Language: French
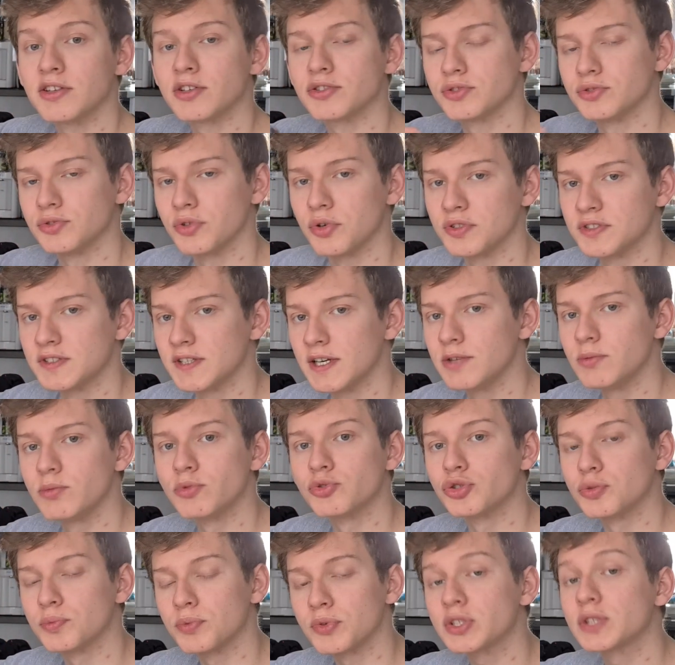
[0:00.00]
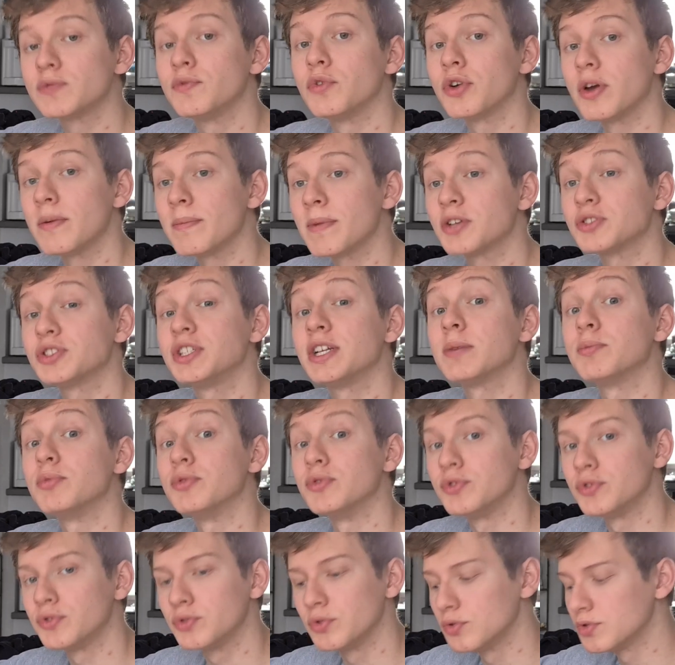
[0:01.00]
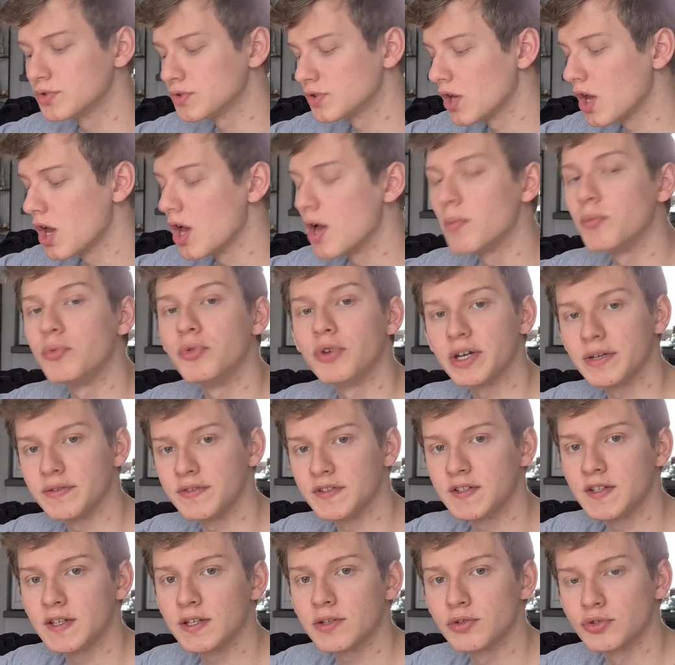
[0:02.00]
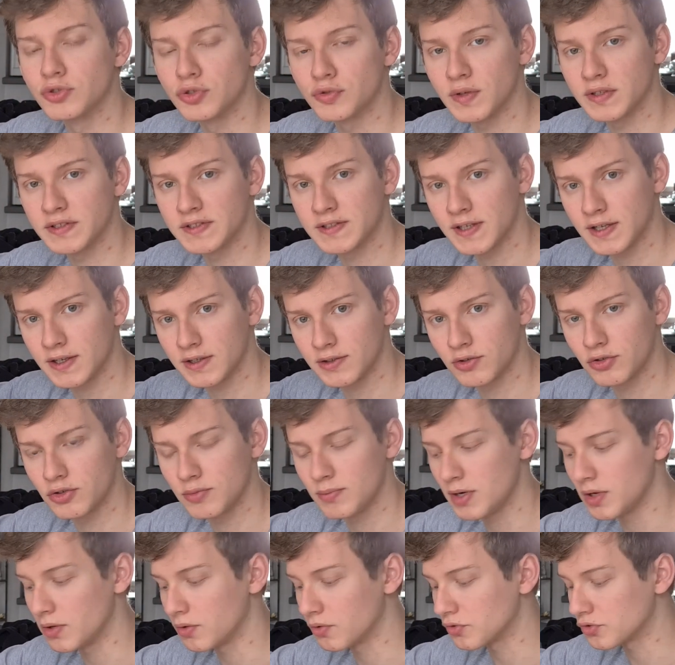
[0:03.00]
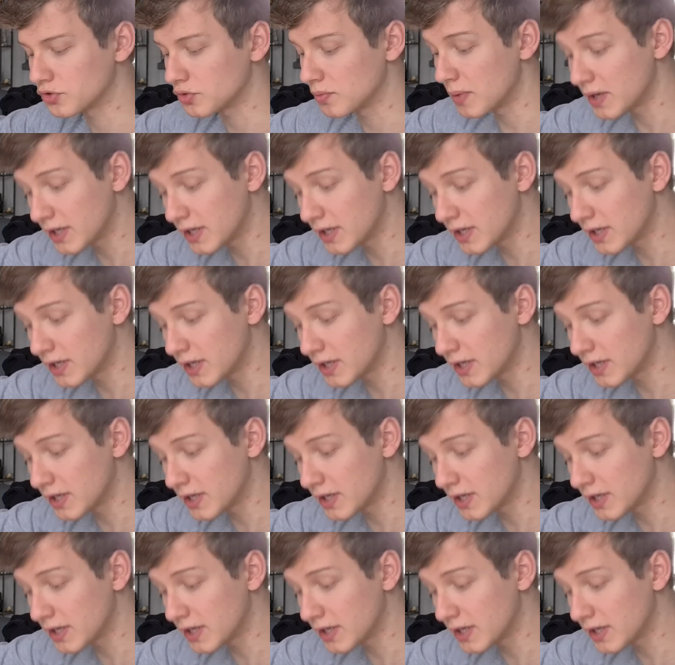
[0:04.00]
dans une recette, donc je pense qu'il faut quand même rajouter un peu de sauce pour éviter que ce soit sec dans le mélange.